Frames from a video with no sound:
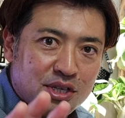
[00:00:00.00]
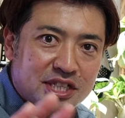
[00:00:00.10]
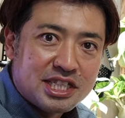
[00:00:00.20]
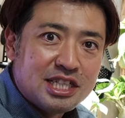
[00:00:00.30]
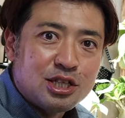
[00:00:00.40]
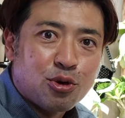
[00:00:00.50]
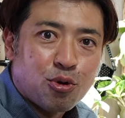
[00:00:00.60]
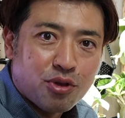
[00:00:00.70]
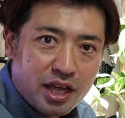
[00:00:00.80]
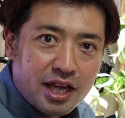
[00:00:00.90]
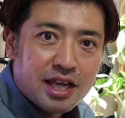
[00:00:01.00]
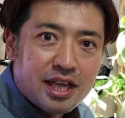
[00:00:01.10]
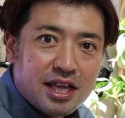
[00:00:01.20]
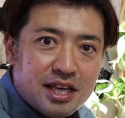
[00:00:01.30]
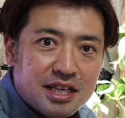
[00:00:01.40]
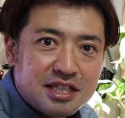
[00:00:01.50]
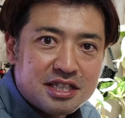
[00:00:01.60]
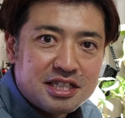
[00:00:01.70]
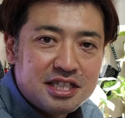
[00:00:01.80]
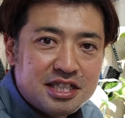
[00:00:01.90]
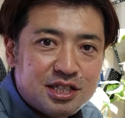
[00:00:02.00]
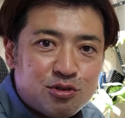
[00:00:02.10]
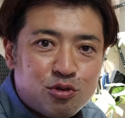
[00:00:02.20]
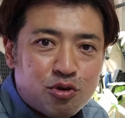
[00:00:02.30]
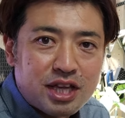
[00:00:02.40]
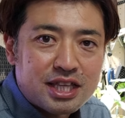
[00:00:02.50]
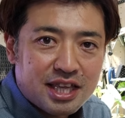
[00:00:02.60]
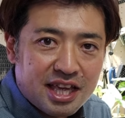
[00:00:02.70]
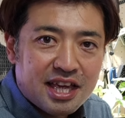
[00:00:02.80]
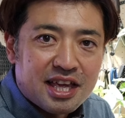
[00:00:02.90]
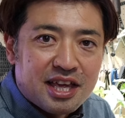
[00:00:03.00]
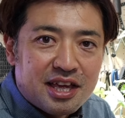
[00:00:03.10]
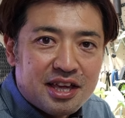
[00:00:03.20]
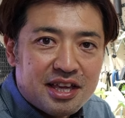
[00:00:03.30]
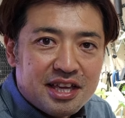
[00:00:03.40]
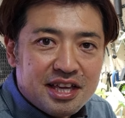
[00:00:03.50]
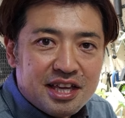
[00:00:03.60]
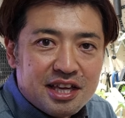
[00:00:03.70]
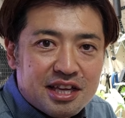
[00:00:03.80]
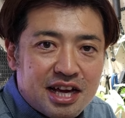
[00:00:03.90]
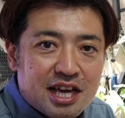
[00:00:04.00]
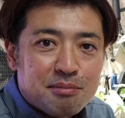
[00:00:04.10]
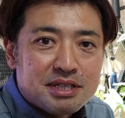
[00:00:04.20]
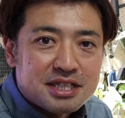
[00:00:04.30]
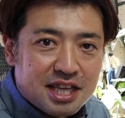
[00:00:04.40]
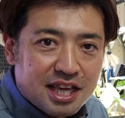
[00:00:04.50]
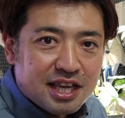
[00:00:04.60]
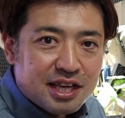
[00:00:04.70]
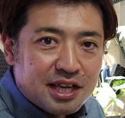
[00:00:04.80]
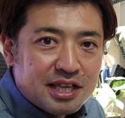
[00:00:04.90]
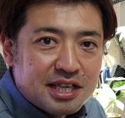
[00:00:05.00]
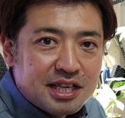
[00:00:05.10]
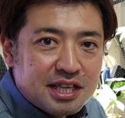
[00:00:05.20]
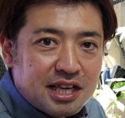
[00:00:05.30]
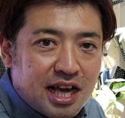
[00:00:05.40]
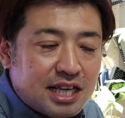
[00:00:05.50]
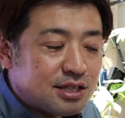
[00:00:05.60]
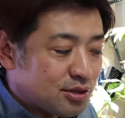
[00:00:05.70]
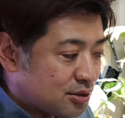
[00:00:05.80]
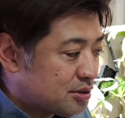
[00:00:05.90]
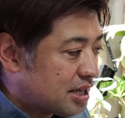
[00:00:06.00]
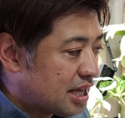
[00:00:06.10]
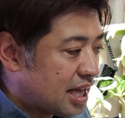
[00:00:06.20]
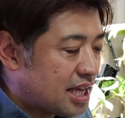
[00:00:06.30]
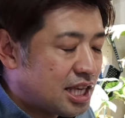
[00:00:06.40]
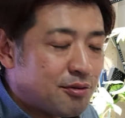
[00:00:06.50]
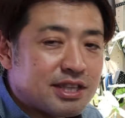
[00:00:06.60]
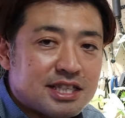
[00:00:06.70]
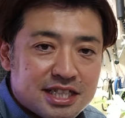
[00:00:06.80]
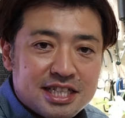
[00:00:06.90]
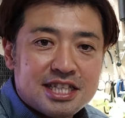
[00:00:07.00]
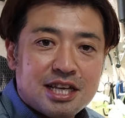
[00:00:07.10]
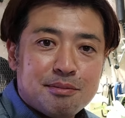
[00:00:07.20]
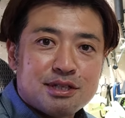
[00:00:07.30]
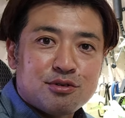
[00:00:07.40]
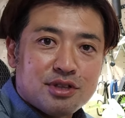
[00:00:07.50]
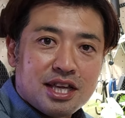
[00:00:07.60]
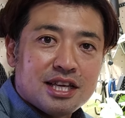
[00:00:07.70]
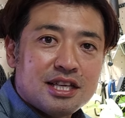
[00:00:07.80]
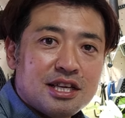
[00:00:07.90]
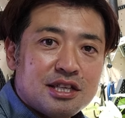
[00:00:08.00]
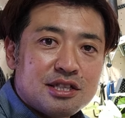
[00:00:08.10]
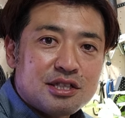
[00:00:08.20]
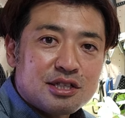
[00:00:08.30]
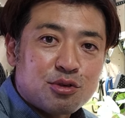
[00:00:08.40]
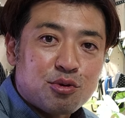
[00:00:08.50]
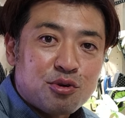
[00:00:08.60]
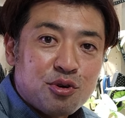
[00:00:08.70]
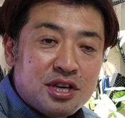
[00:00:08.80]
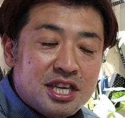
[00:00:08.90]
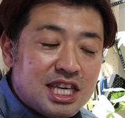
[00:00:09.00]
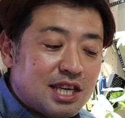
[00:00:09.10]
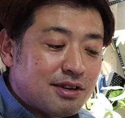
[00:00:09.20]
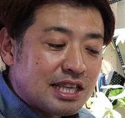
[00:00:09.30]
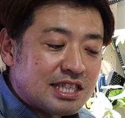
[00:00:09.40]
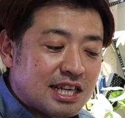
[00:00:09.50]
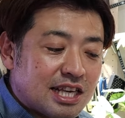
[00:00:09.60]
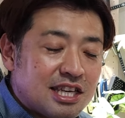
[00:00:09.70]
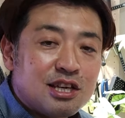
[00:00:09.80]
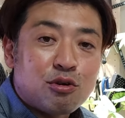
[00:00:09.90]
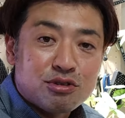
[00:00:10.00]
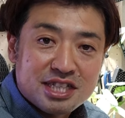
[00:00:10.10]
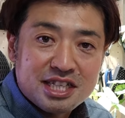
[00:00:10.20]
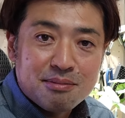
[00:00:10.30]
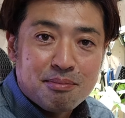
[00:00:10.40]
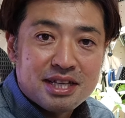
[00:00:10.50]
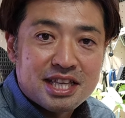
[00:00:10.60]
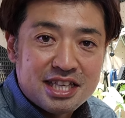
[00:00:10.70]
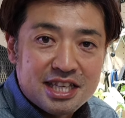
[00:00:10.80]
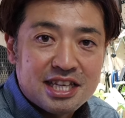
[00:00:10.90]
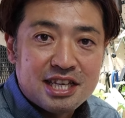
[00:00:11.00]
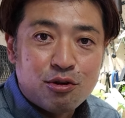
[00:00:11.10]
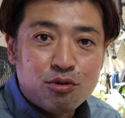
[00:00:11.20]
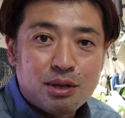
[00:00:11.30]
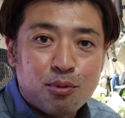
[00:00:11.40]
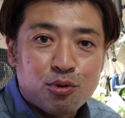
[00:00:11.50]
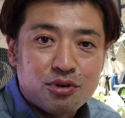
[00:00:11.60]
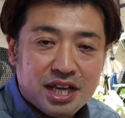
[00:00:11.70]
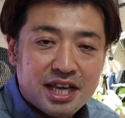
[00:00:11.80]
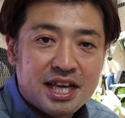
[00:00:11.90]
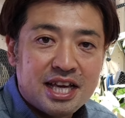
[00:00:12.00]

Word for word: 新居をね、新築戸建て買いまして、明日、引き渡しになりますので、その引き渡しから引っ越しまでにいろんなものをね、